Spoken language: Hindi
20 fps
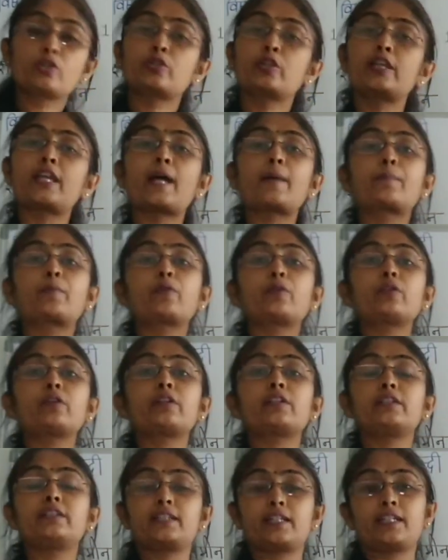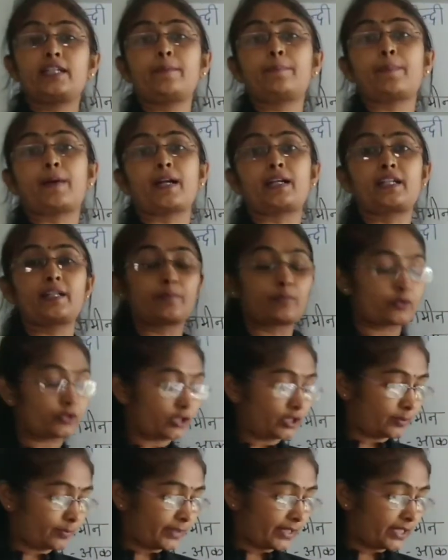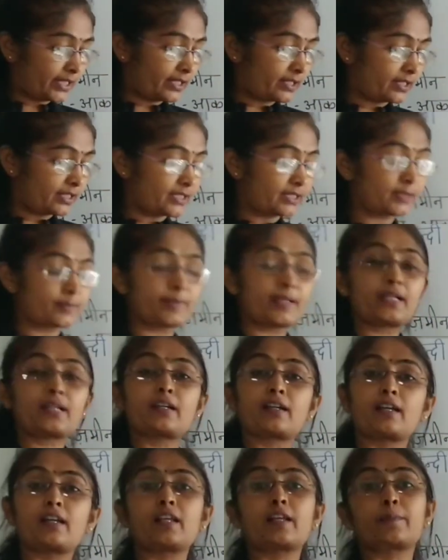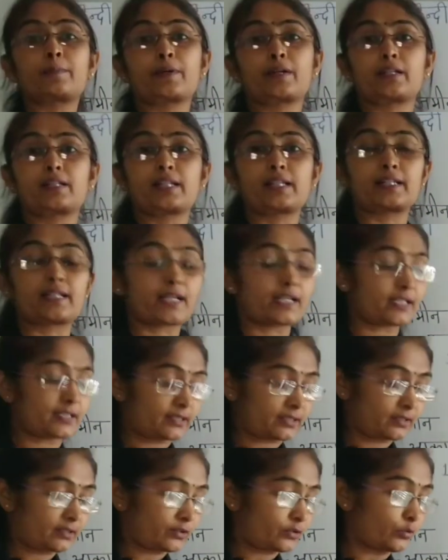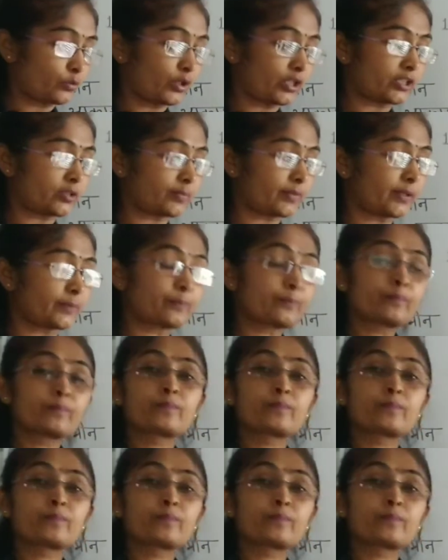तो ये आपको यही पाठ्यपुस्तक में ही इसमें कलर भर लेना है सूरज में